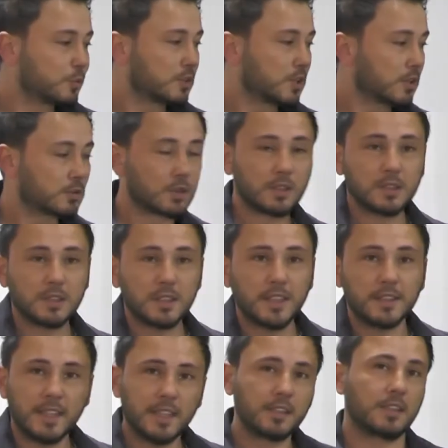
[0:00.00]
Bu sektöre
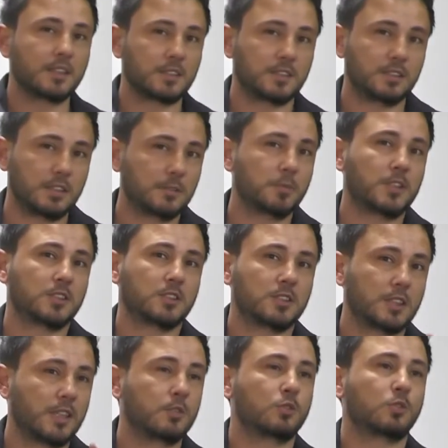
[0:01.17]
giren herkes ilk baş
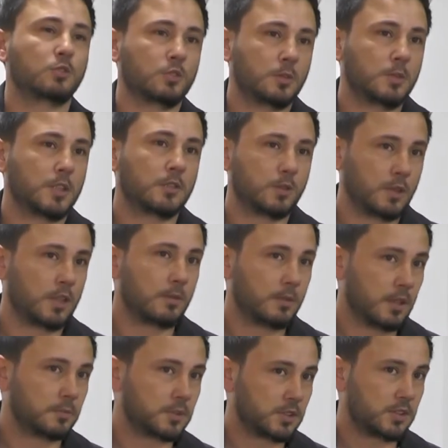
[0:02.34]
kendi çocuğuna bir akülü
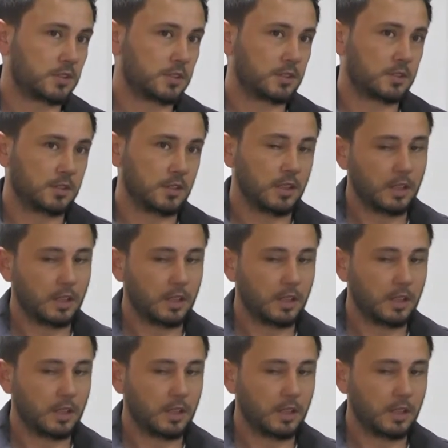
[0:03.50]
araba almıştır.